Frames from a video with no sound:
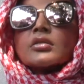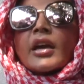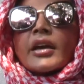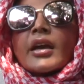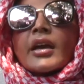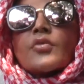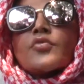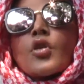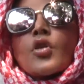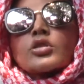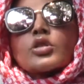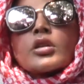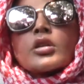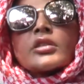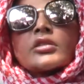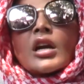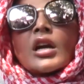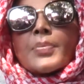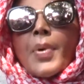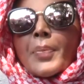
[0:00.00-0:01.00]
देखिए वो तो
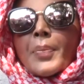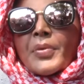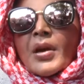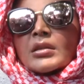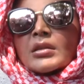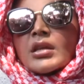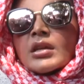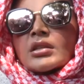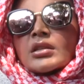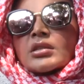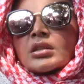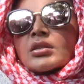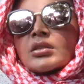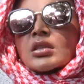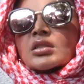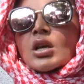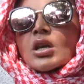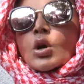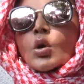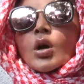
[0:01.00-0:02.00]
गिदड़ भपकियां दे रही थी
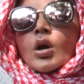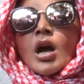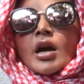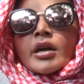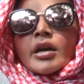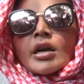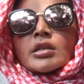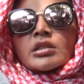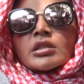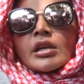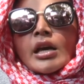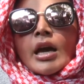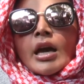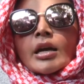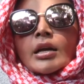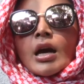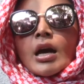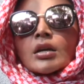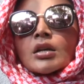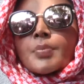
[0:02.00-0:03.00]
दस करोड़ का केस किया
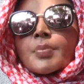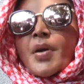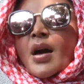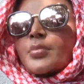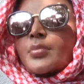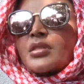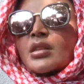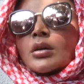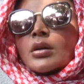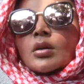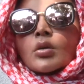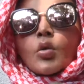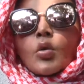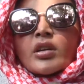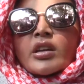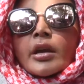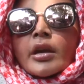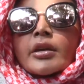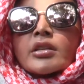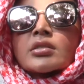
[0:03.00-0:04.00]
है राखी पे अभी तक
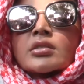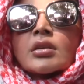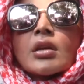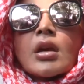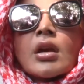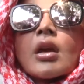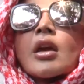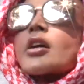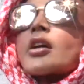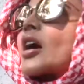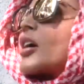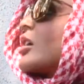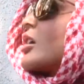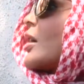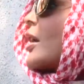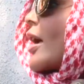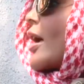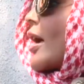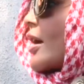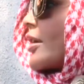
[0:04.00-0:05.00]
कोई केस
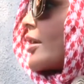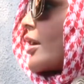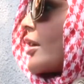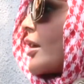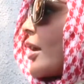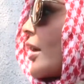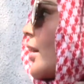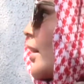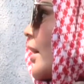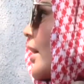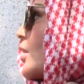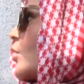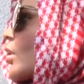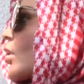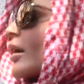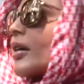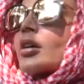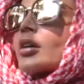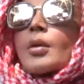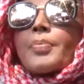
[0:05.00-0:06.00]
कहीं गया नहीं है
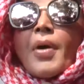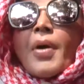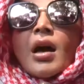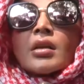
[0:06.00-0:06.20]
एडवोकेट के